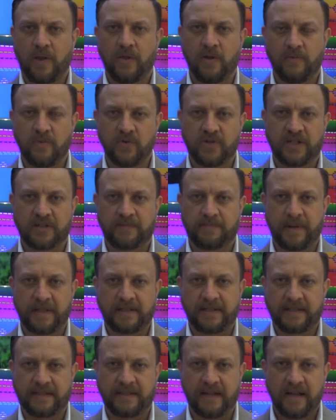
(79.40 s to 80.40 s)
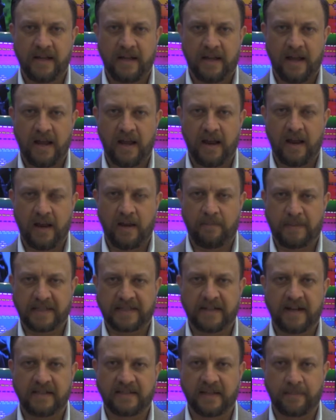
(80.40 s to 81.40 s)
cuando muchas veces
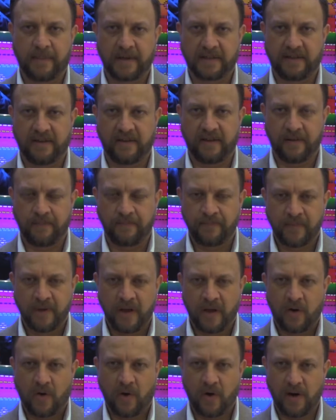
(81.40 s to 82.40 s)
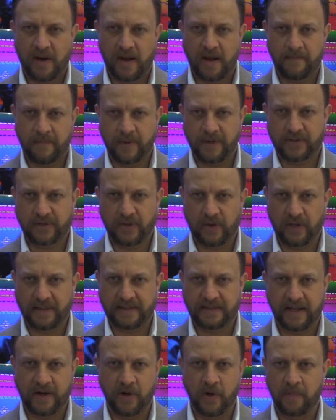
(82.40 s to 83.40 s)
pasaba desapercibida. Jorge ha puesto
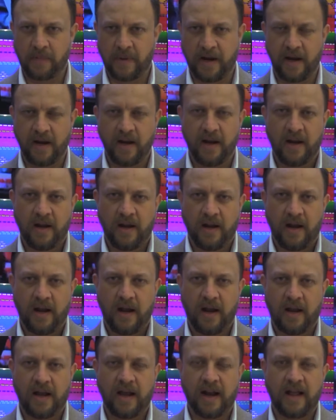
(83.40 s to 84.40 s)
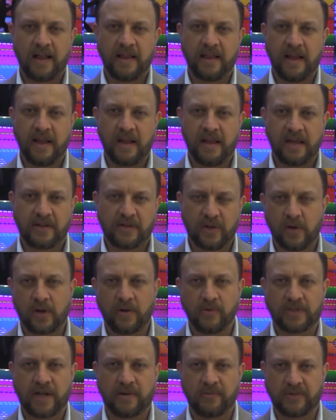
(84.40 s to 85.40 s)
este nombre en grande y eso es
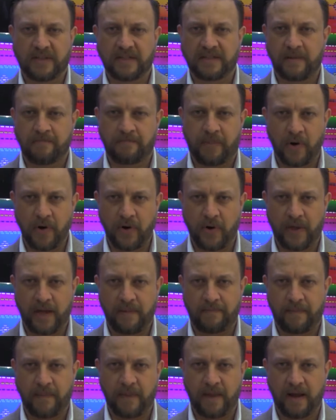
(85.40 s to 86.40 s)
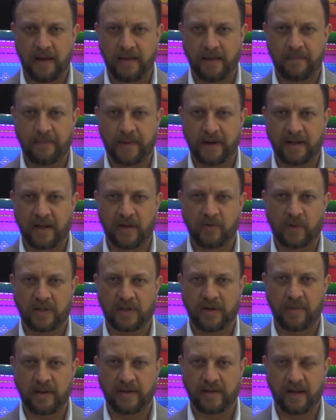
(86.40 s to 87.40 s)
lo que buscamos, ese apoyo de, parte de los
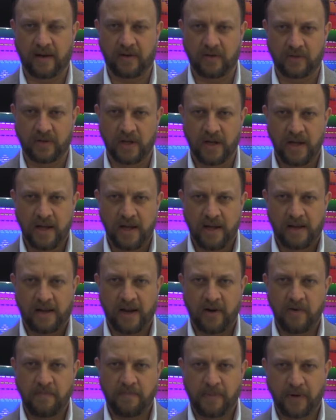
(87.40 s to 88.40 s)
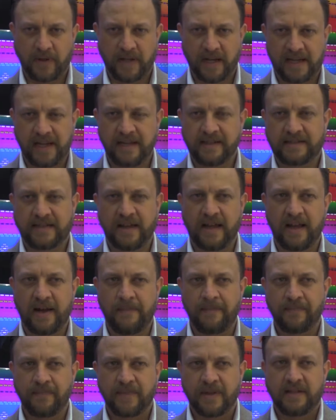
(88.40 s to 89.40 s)
guatemaltecos, que no importa quién
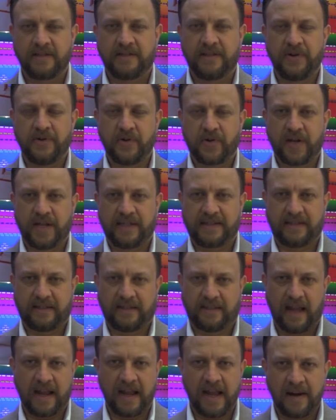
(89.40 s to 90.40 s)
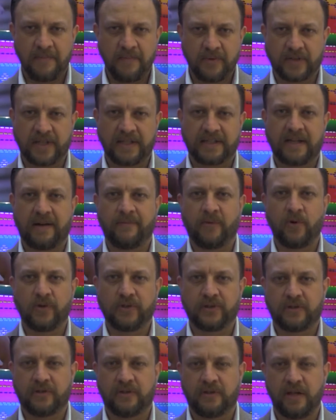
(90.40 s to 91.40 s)
sea, sino que tengamos esa
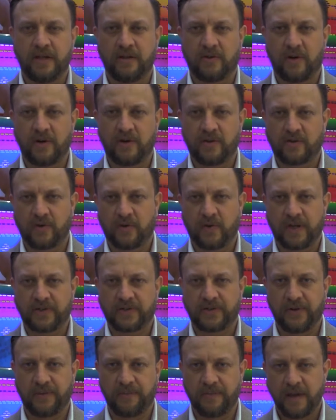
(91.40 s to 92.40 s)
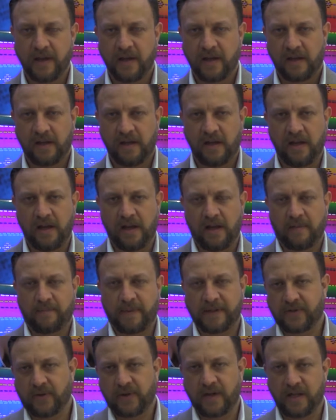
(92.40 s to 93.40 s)
voz dentro de nuestro corazón y
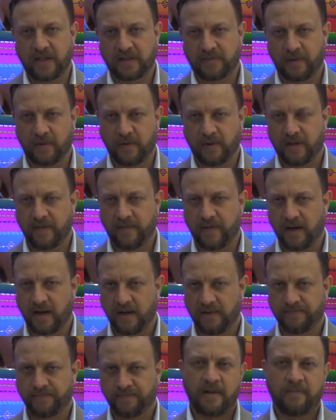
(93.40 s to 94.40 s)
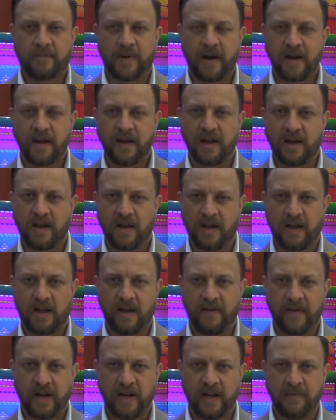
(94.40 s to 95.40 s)
apasionados por Guatemala. Campaña
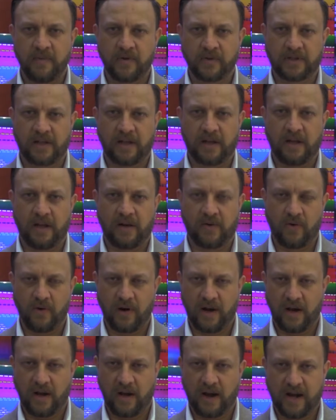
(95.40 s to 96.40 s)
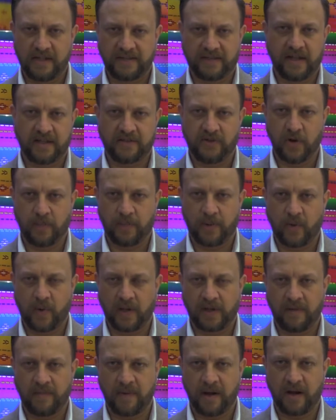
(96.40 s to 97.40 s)
eh, venimos eh, con el hashtag Yo por
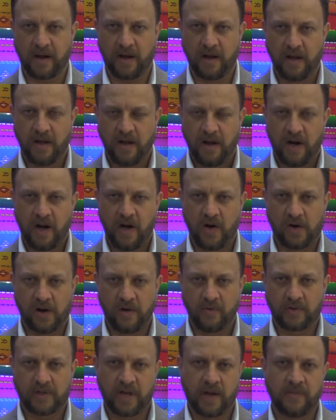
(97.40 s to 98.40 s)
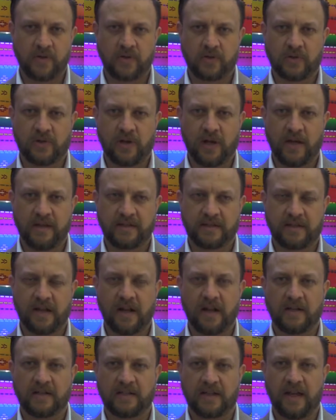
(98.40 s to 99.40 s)
Guatemala y lo que buscamos es
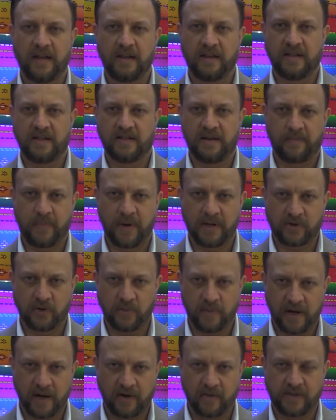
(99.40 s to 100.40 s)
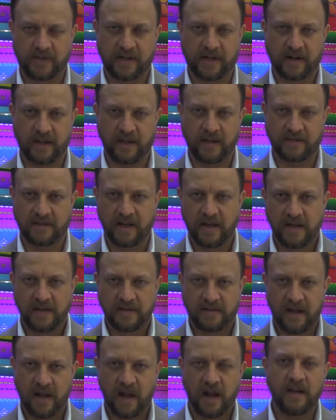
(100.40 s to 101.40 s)
que la gente se pueda sumar en nuestras redes,
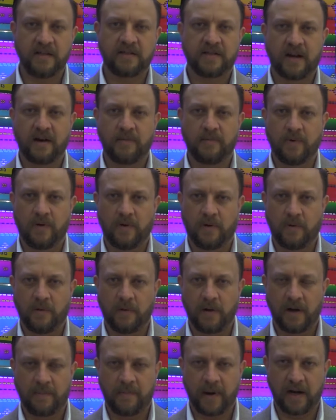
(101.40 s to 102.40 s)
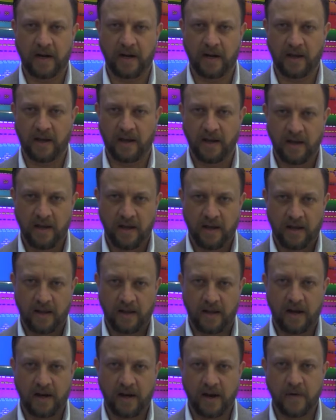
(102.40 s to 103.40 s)
sea Instagram o la página
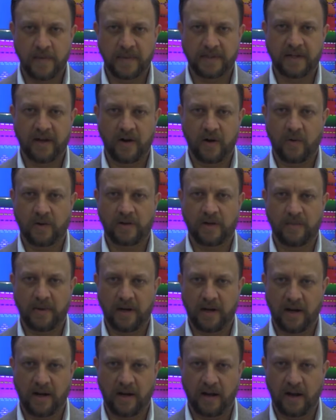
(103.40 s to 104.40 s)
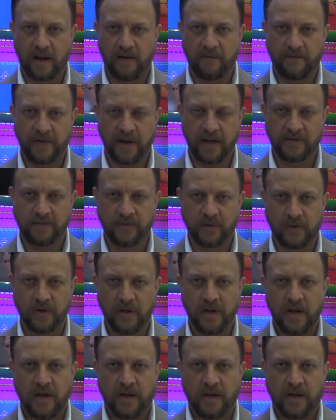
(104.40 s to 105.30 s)
del Gallo Más Gallo Guatemala en, Facebook,